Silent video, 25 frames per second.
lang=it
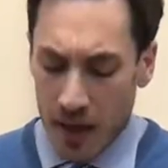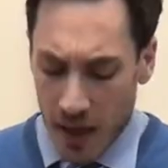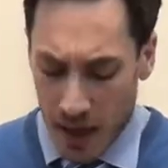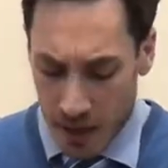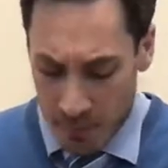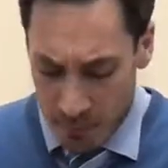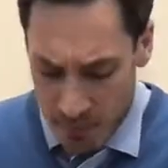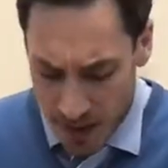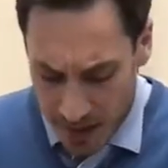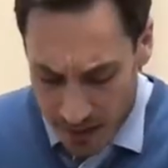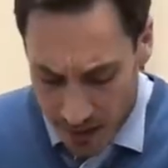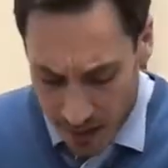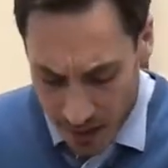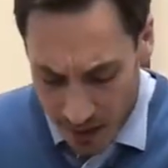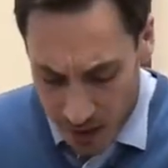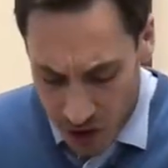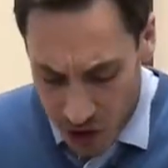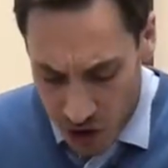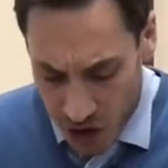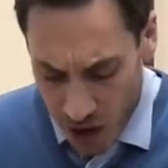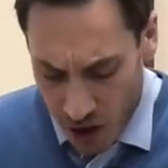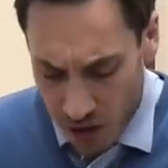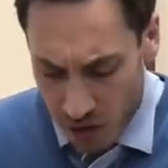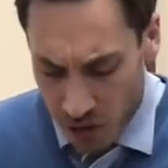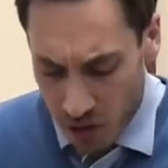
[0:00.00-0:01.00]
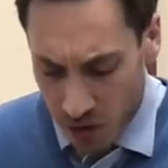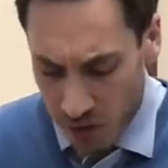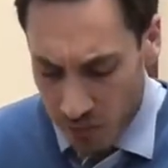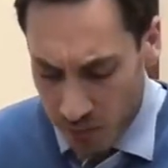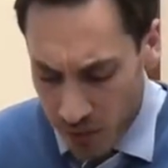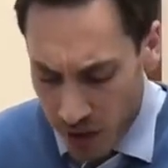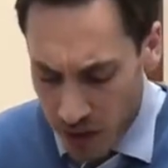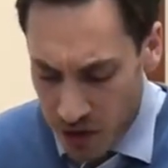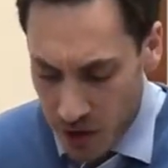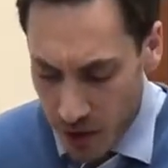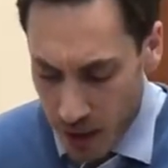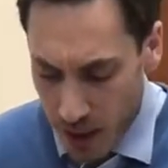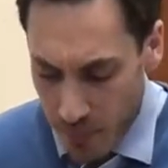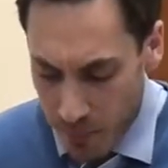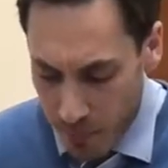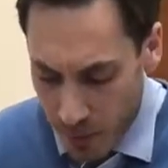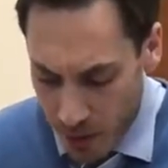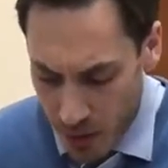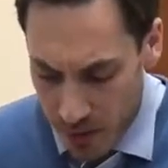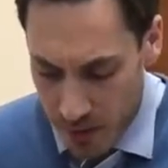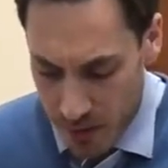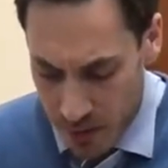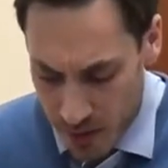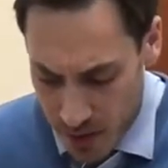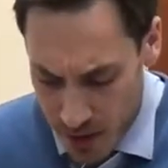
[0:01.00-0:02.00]
e mettere al centro invece la
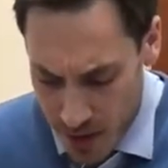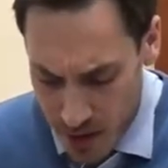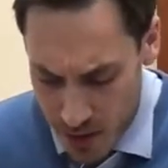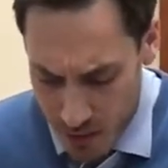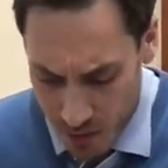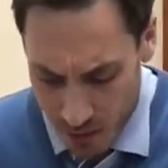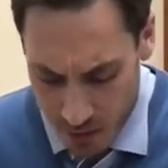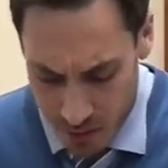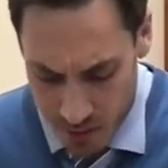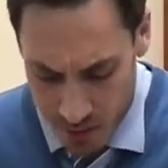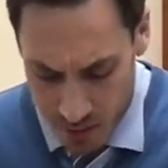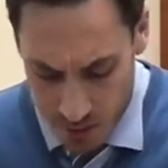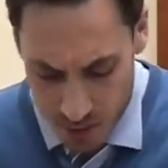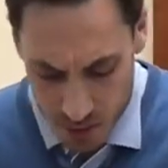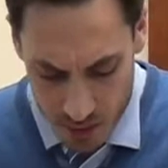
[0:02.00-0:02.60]
parola di Dio.